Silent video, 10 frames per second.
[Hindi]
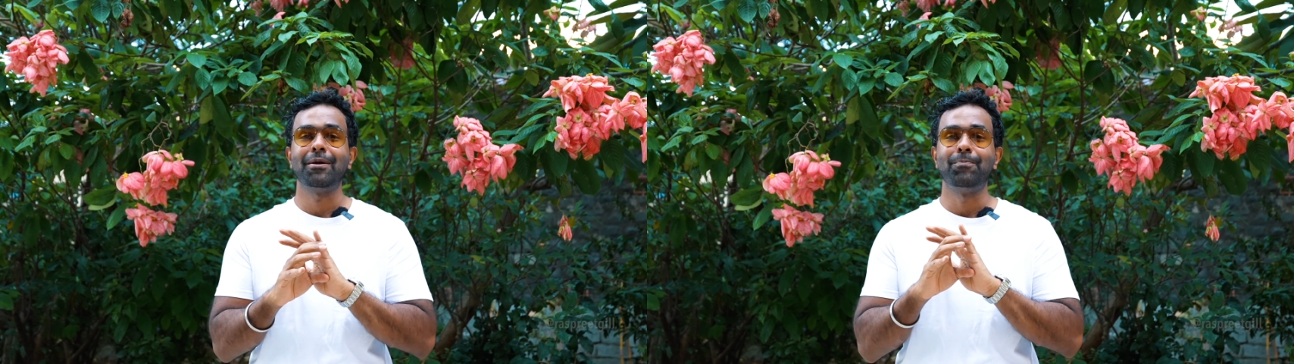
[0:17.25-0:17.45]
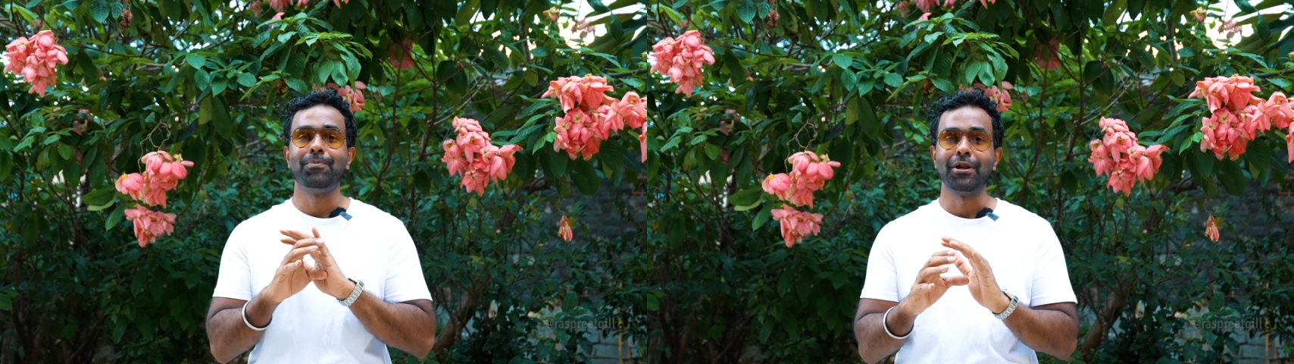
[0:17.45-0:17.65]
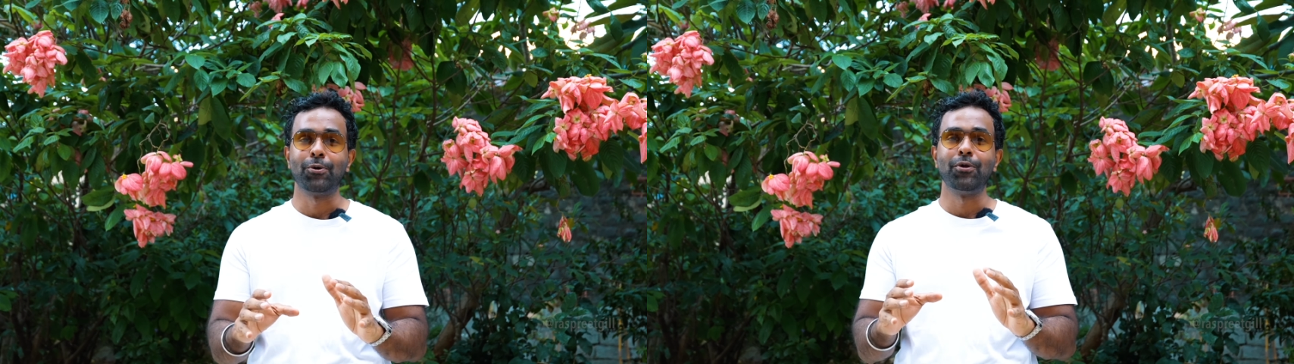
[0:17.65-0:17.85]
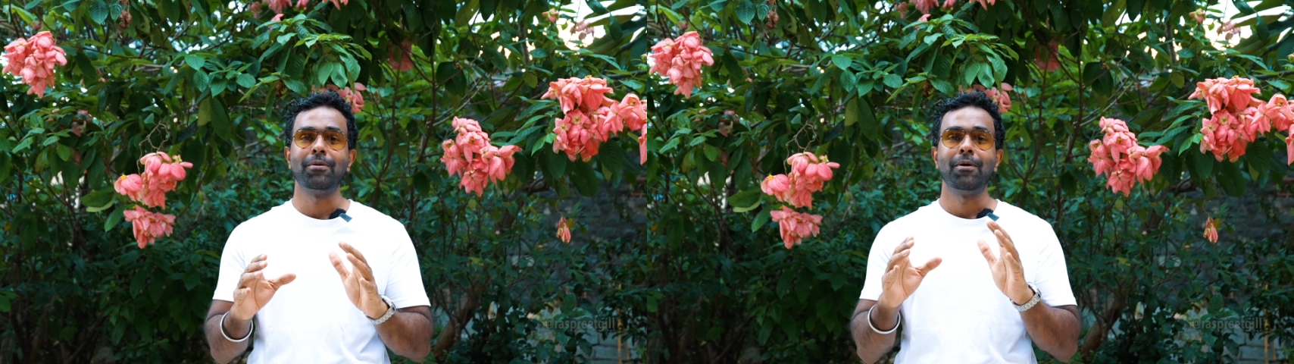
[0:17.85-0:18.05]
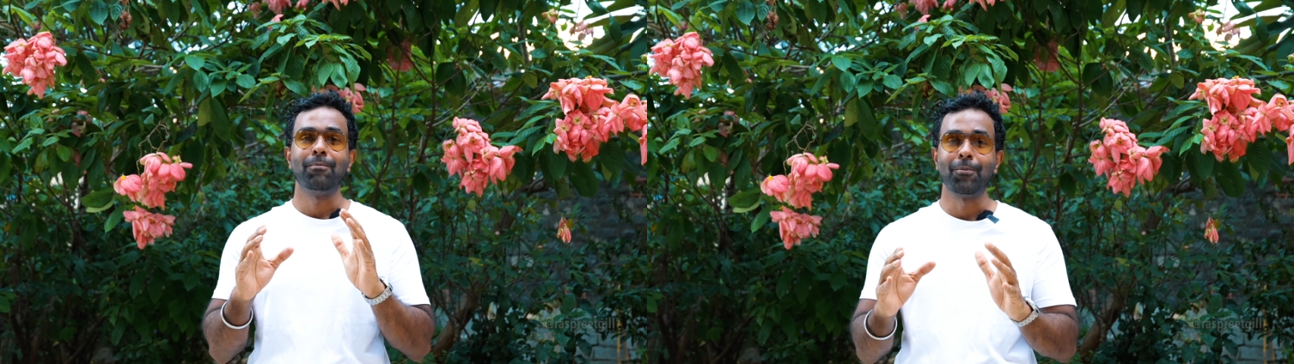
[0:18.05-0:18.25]
ये बिल्कुल
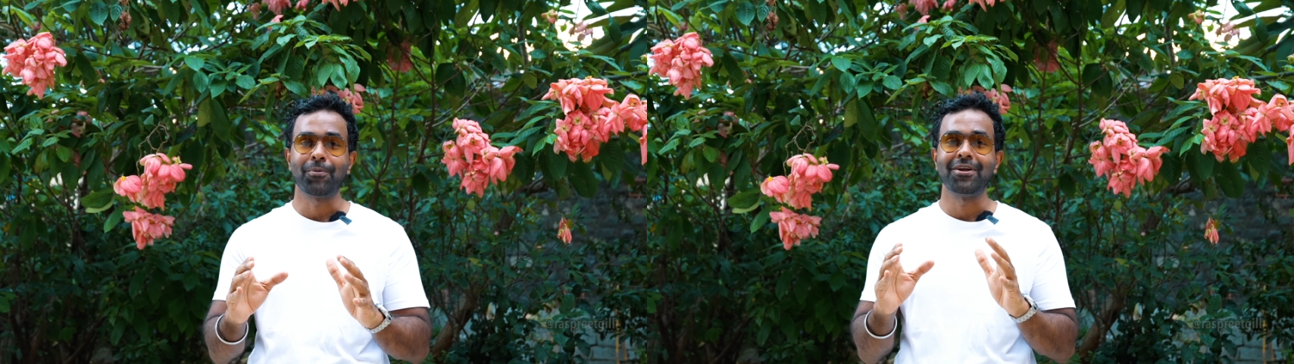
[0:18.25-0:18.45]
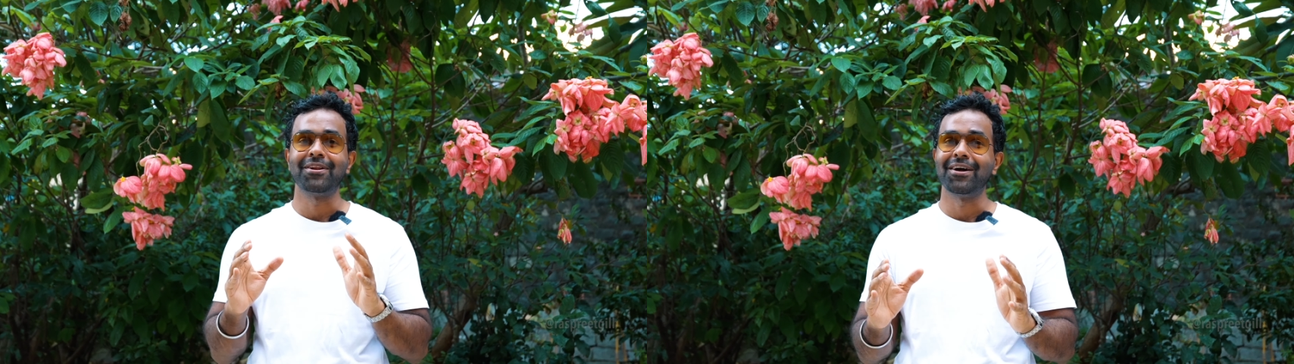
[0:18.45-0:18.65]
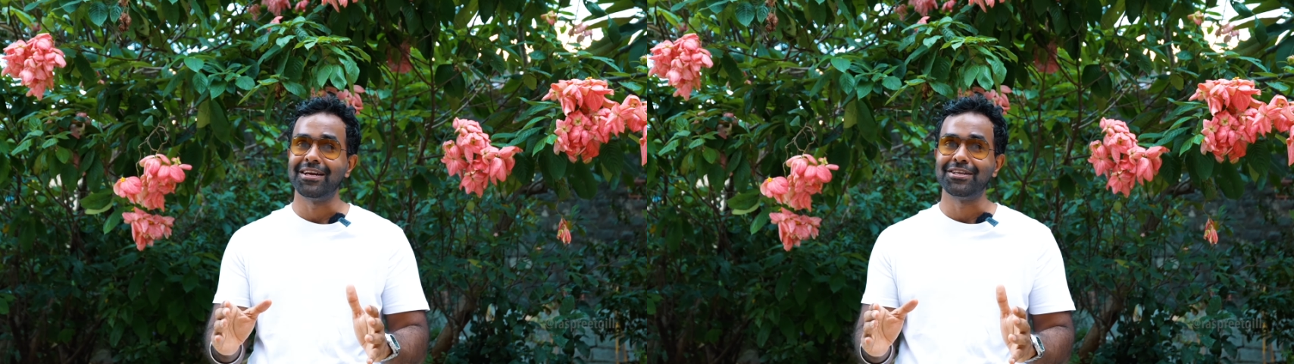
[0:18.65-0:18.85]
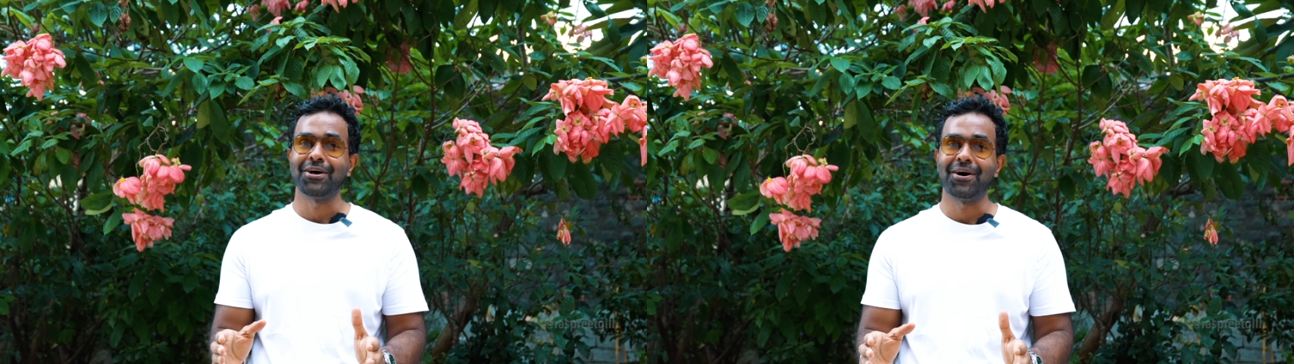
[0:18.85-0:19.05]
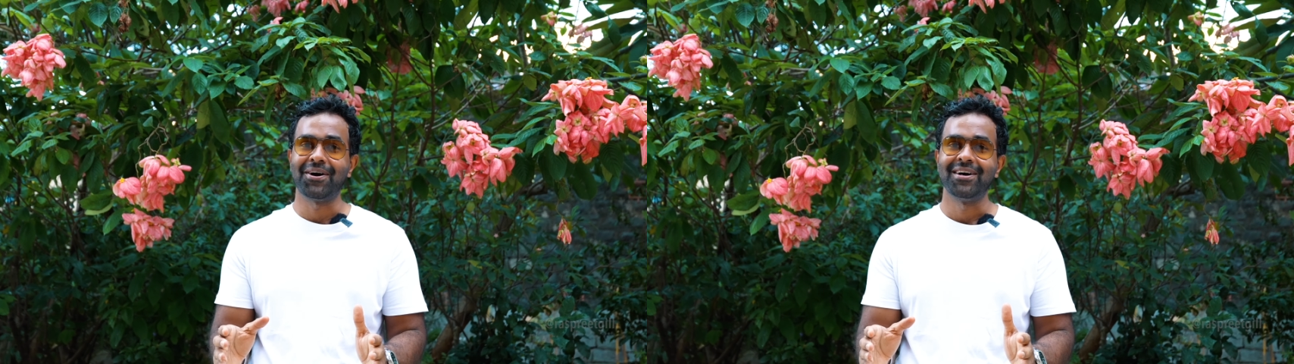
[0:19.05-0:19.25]
मुमकिन नहीं
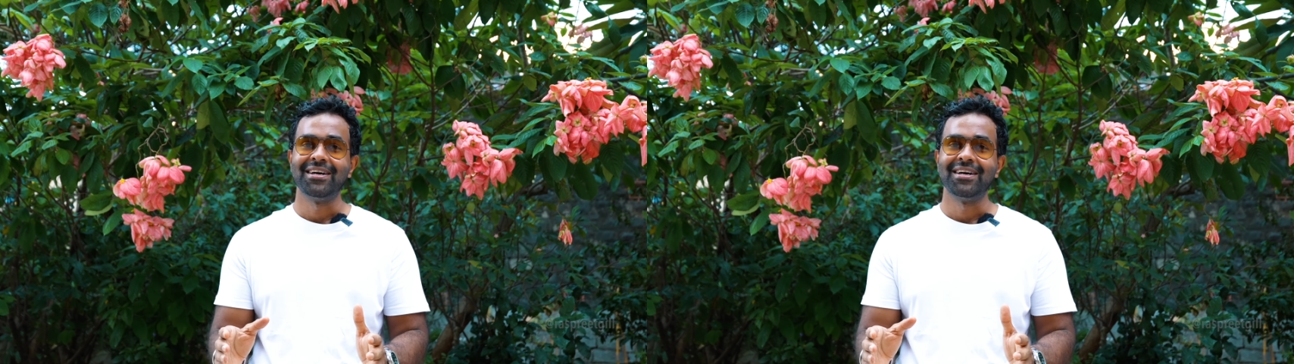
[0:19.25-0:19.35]
था